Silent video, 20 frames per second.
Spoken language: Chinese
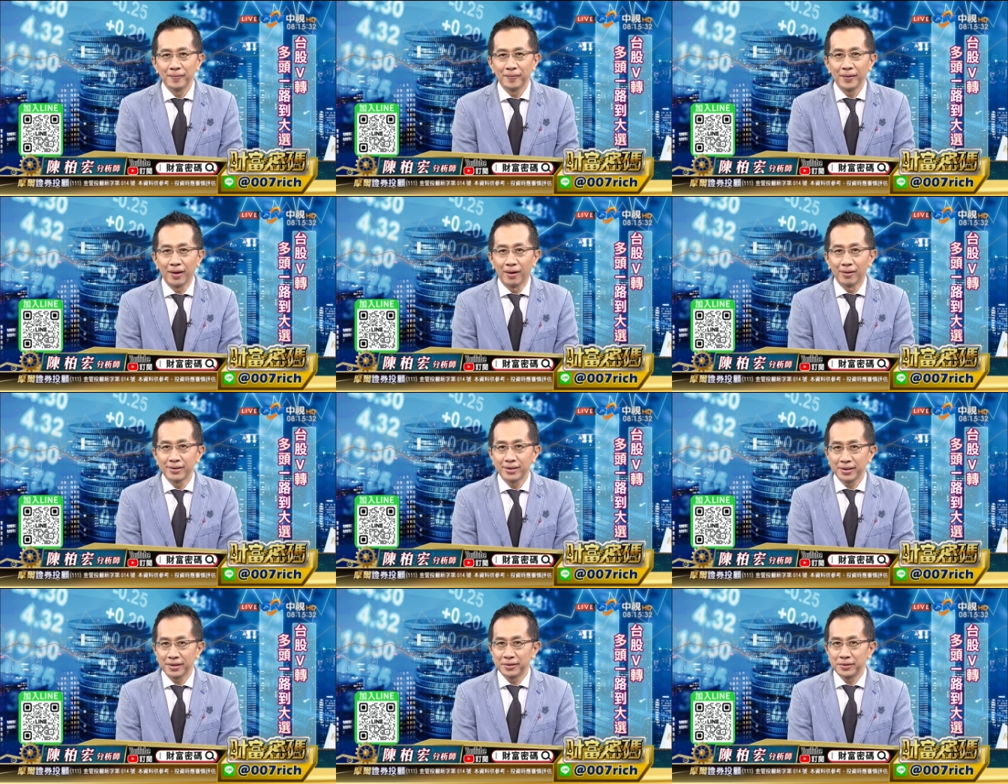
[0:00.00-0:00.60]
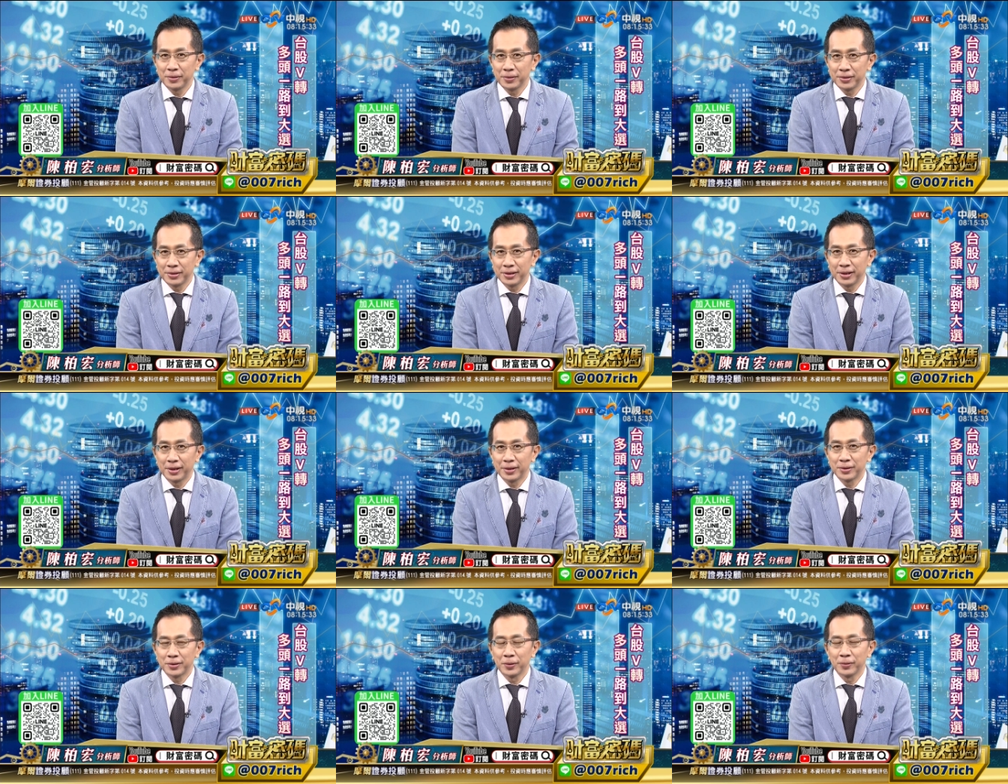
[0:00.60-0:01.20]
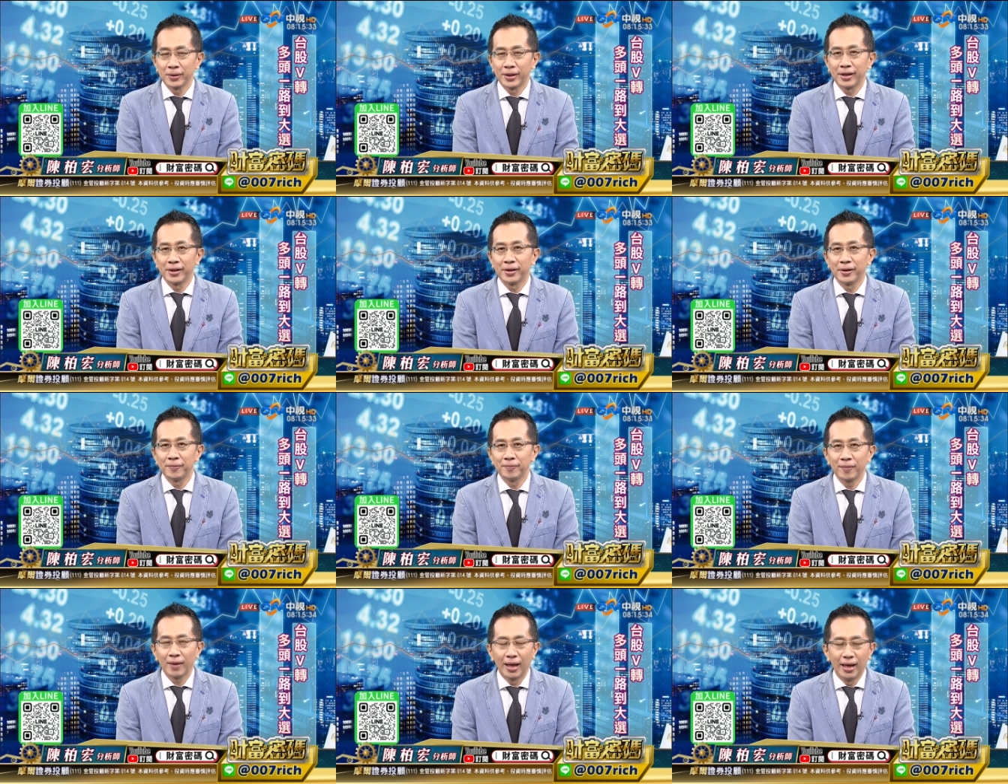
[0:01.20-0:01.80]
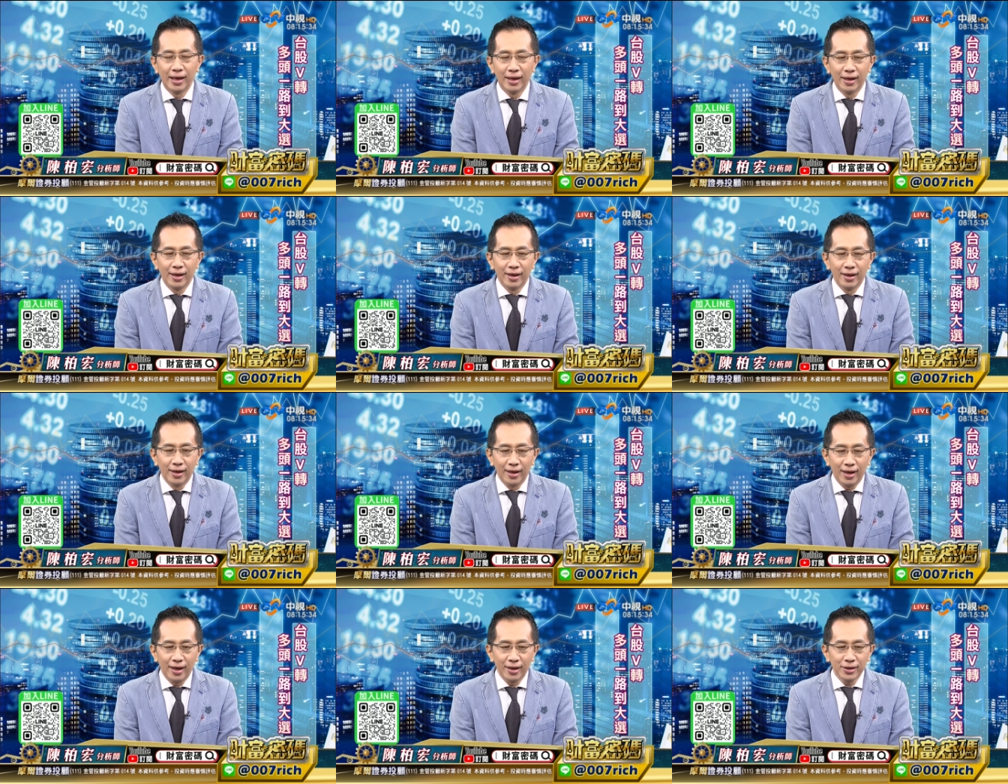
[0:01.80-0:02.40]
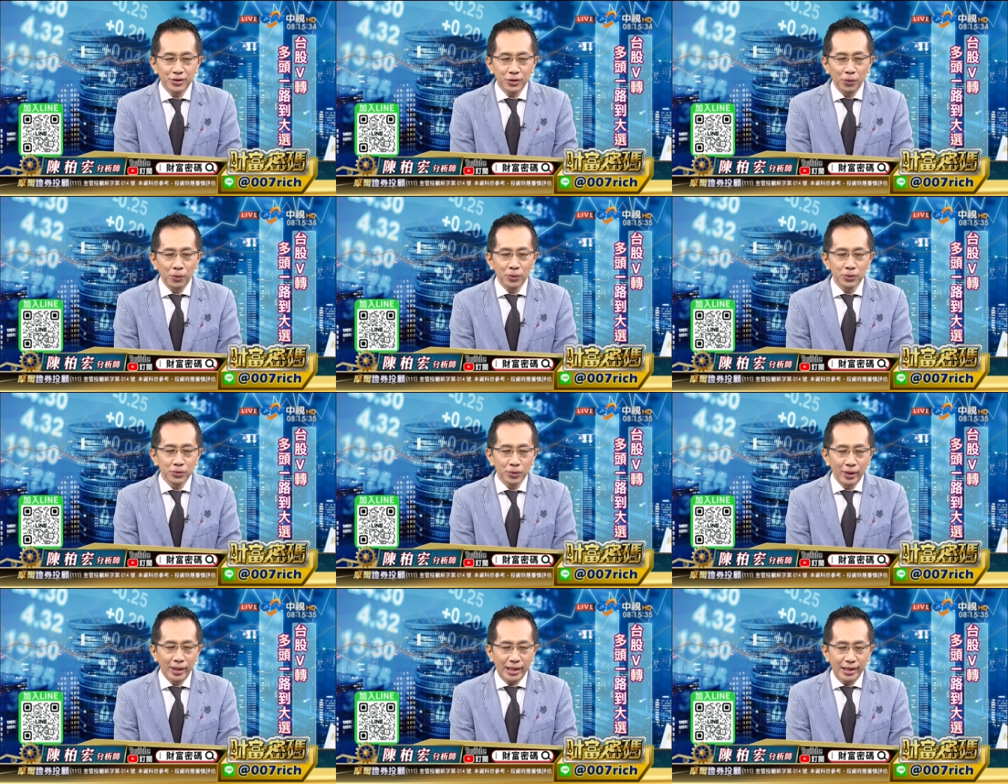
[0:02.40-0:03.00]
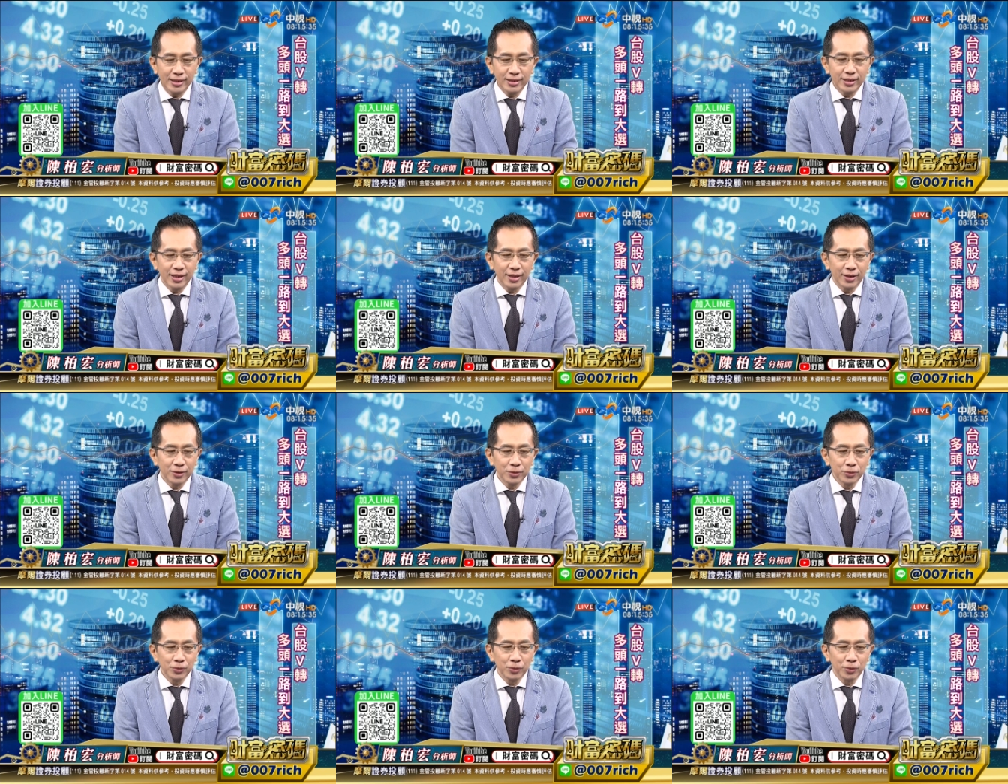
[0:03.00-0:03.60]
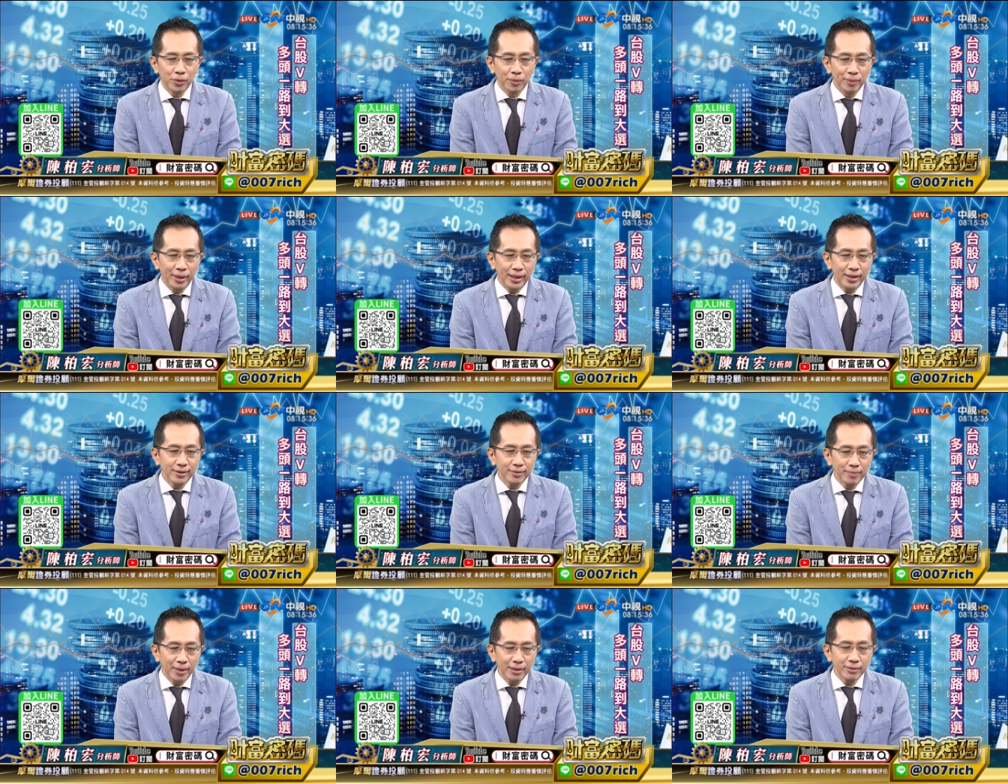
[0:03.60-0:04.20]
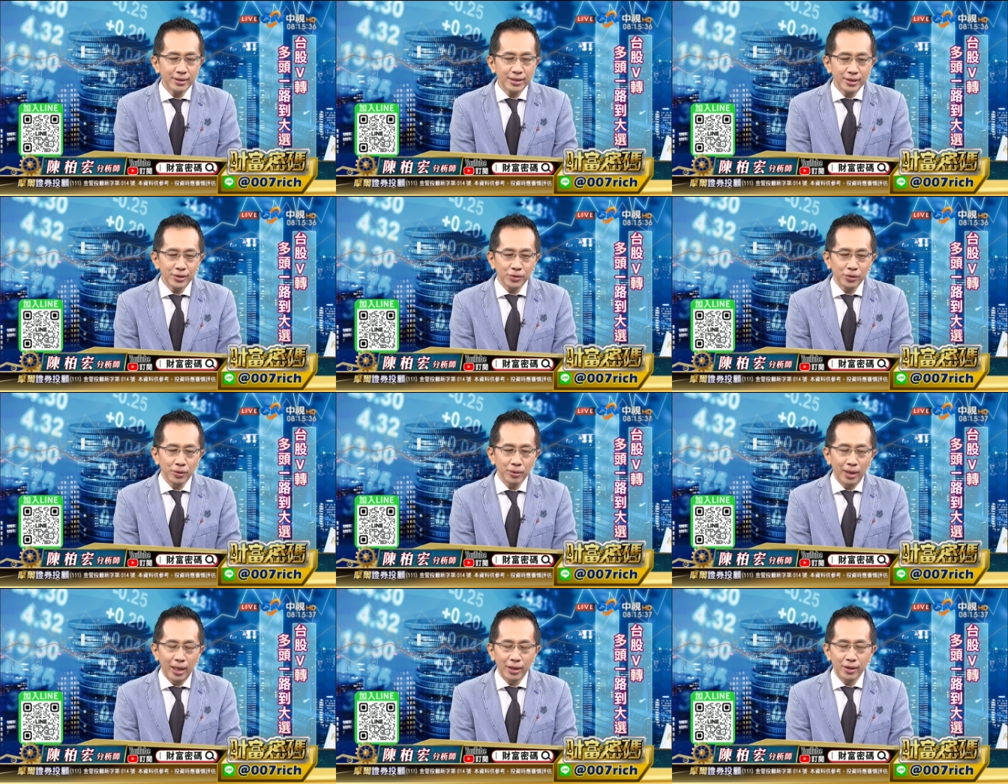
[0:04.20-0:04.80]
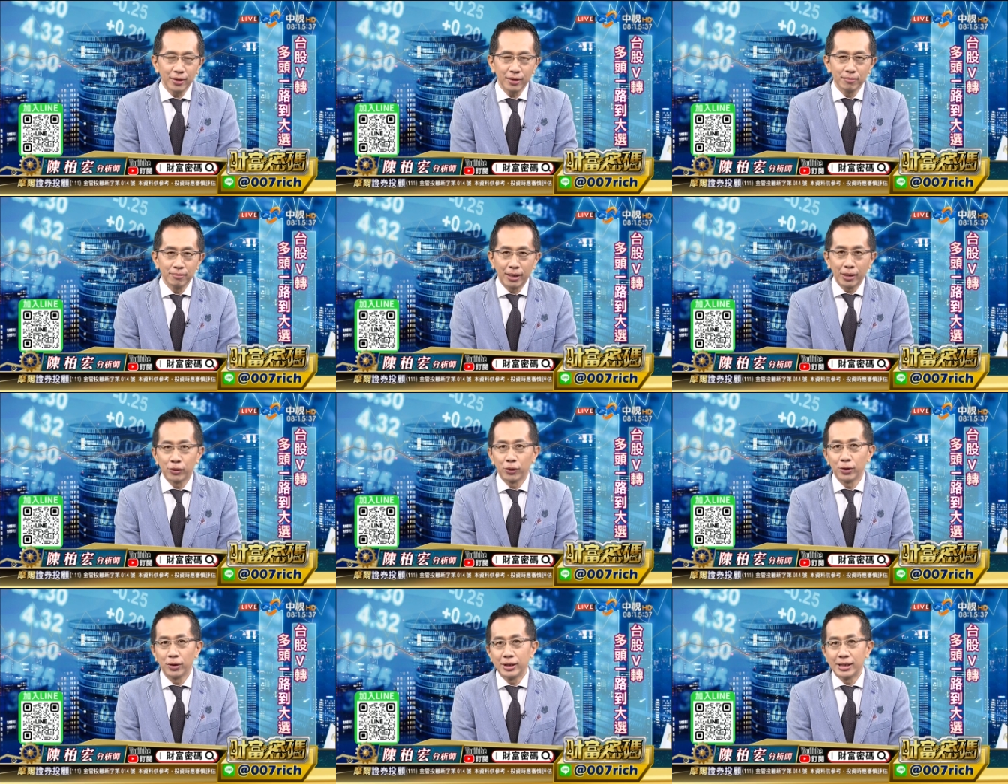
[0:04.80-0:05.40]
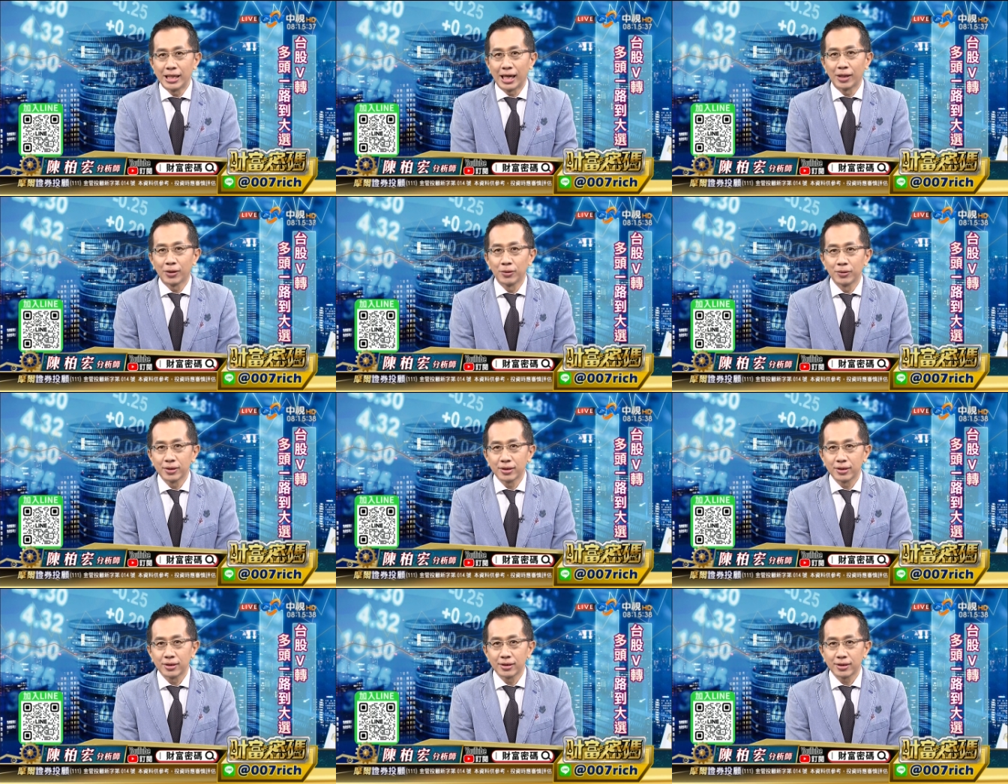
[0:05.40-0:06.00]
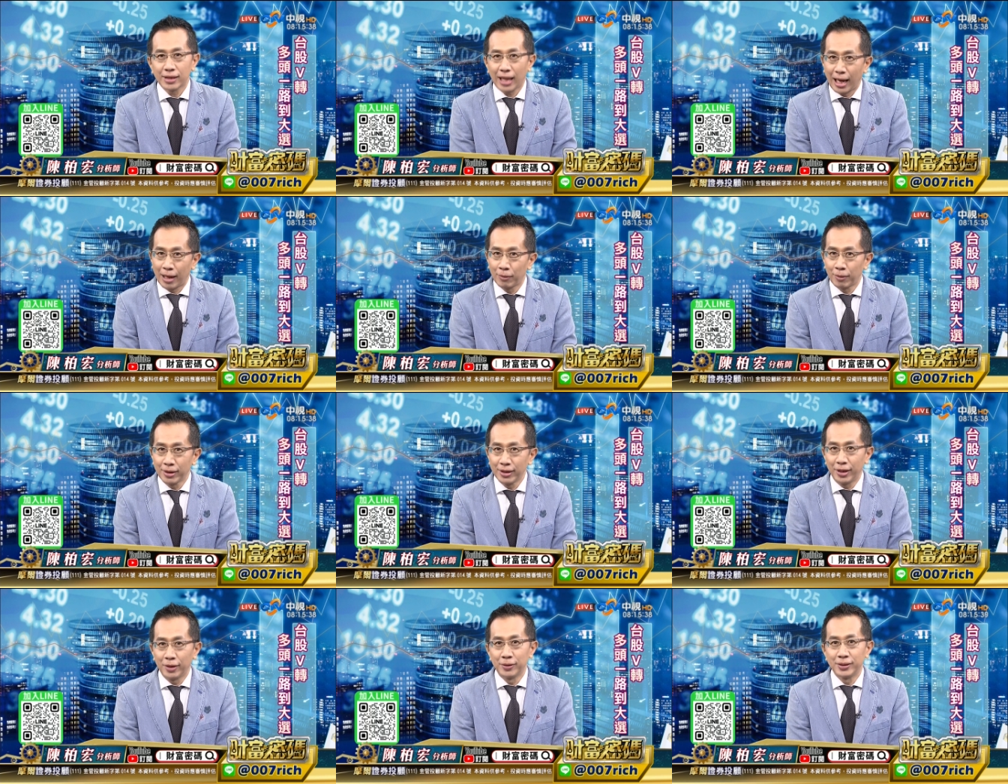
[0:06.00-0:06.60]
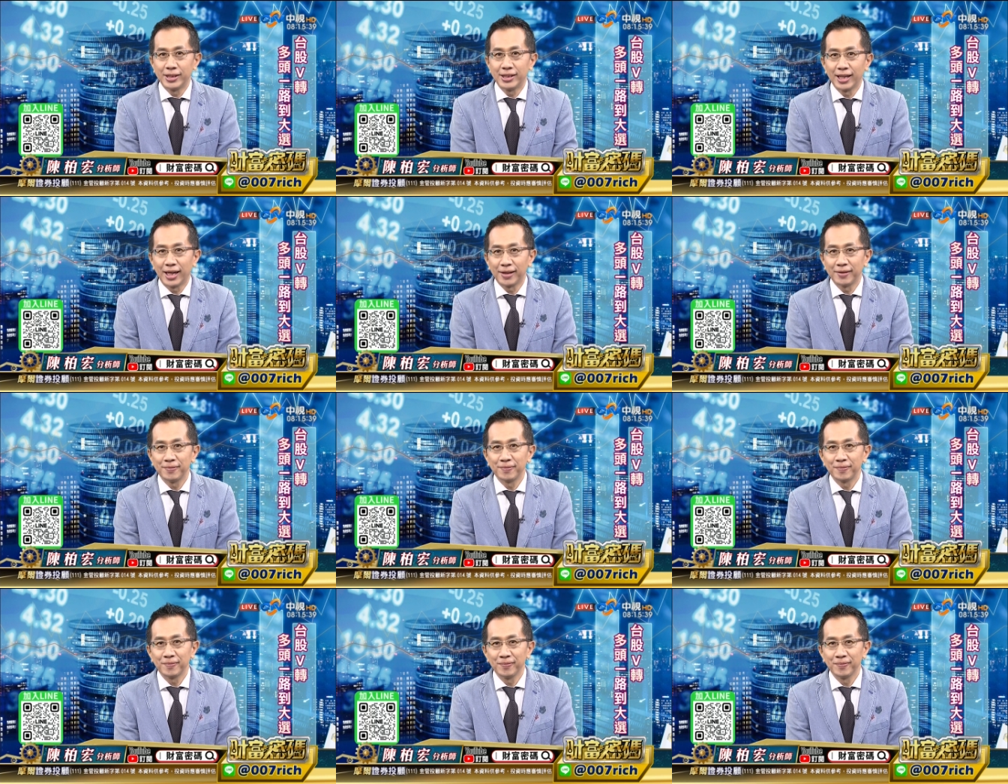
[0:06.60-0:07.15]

哦，这个就是一个重点哦。啊，就我所理解，如果我没没有记错的话，美国有一家公司，台湾也有一家，